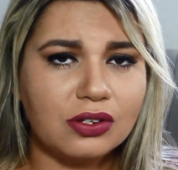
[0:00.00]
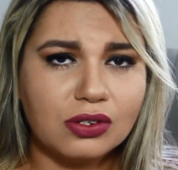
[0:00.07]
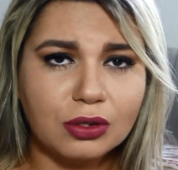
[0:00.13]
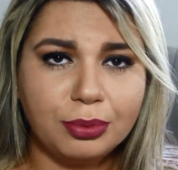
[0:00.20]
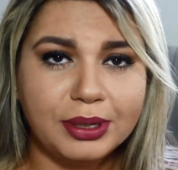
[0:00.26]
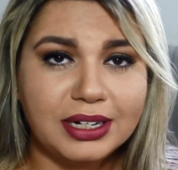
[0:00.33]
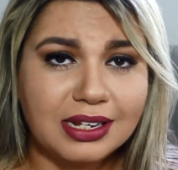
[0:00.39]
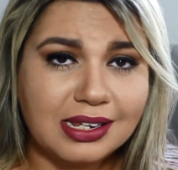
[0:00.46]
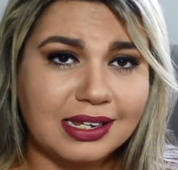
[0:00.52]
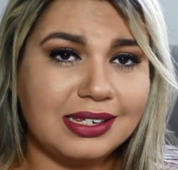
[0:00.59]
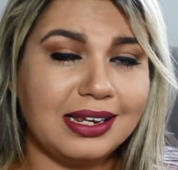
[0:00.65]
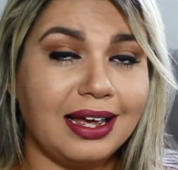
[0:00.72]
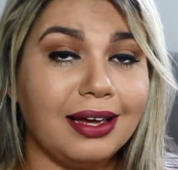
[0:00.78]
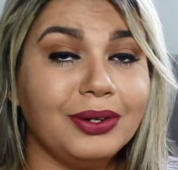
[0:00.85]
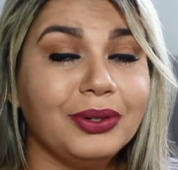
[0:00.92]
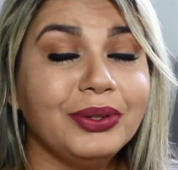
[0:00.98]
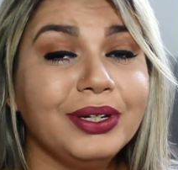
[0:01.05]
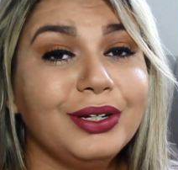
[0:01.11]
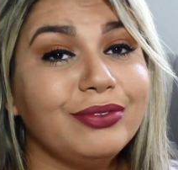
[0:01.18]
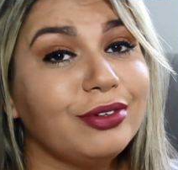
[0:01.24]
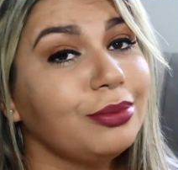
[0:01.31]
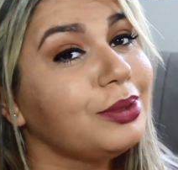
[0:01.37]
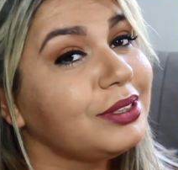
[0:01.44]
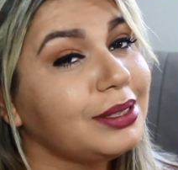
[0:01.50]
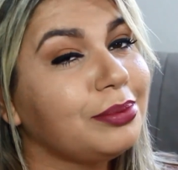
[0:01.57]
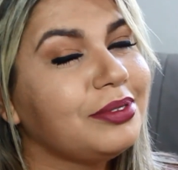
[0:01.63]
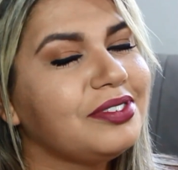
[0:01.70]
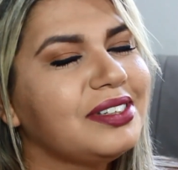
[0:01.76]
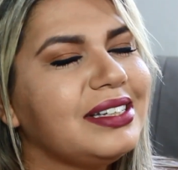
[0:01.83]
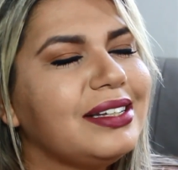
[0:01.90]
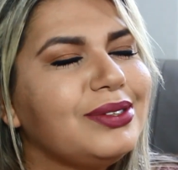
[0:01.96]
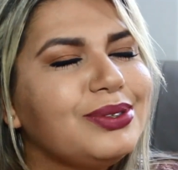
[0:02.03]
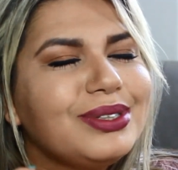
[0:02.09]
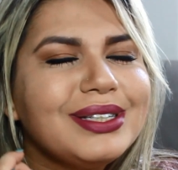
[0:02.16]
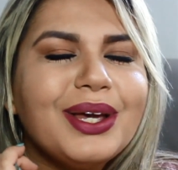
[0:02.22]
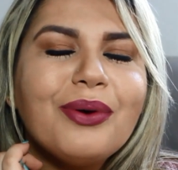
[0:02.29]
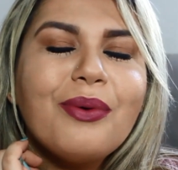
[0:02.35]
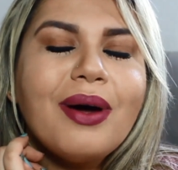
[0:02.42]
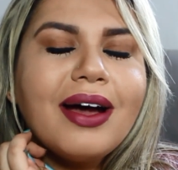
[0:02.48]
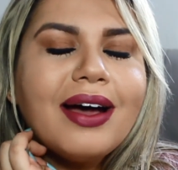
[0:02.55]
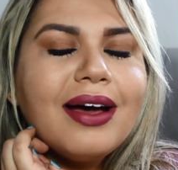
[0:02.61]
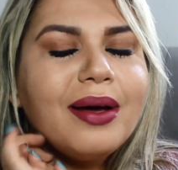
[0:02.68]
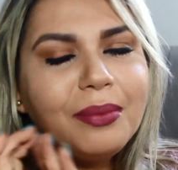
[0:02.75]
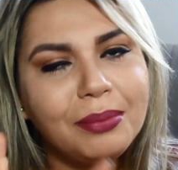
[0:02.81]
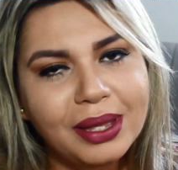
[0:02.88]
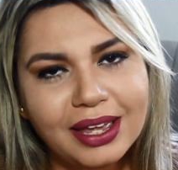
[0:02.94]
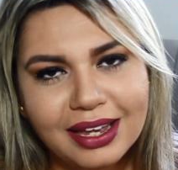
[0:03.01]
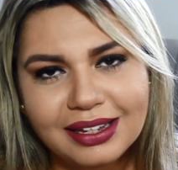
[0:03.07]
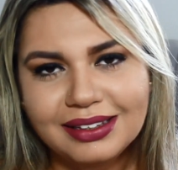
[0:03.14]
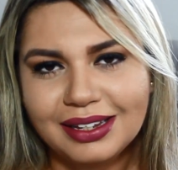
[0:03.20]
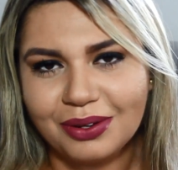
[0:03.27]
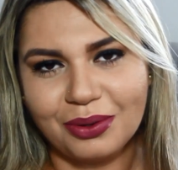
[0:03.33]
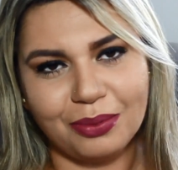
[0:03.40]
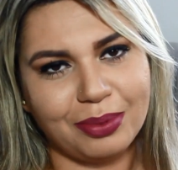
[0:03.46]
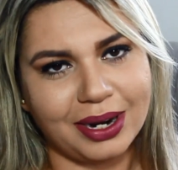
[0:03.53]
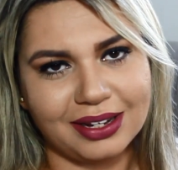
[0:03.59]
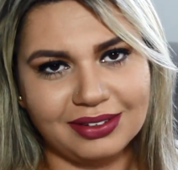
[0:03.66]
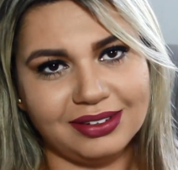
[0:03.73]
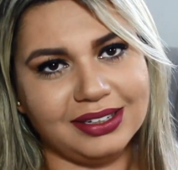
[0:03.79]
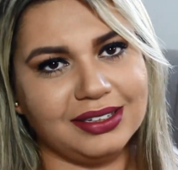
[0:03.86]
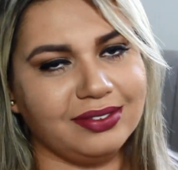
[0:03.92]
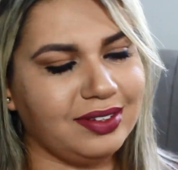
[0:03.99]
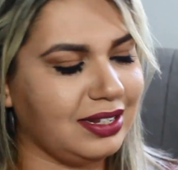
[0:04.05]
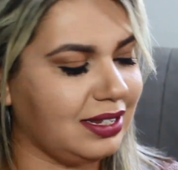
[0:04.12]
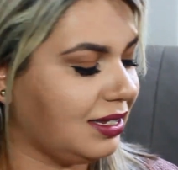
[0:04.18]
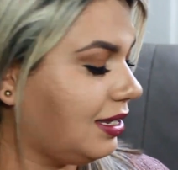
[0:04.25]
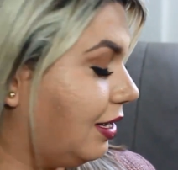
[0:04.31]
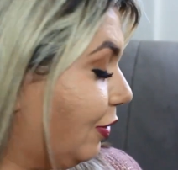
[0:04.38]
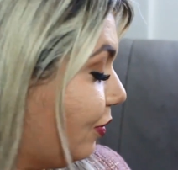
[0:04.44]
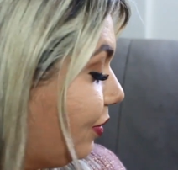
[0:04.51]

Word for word: é super necessário e vou mostrar pra vocês os que eu amei ter comprado lá na 25,